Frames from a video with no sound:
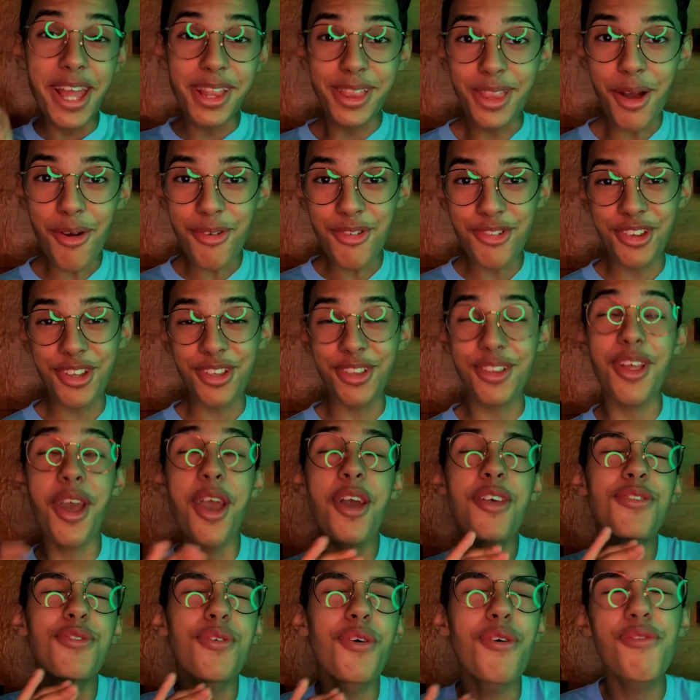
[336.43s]
Então, GT,
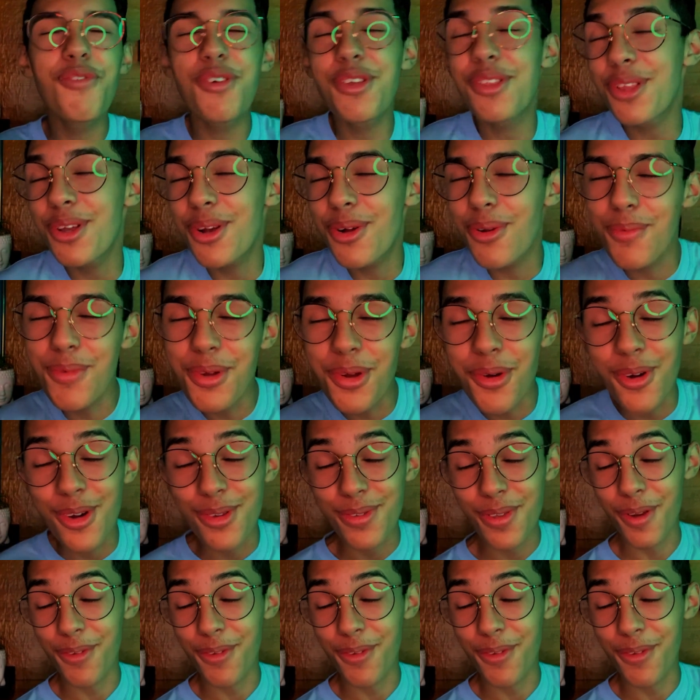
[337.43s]
esse é o vídeo de Clube Coi.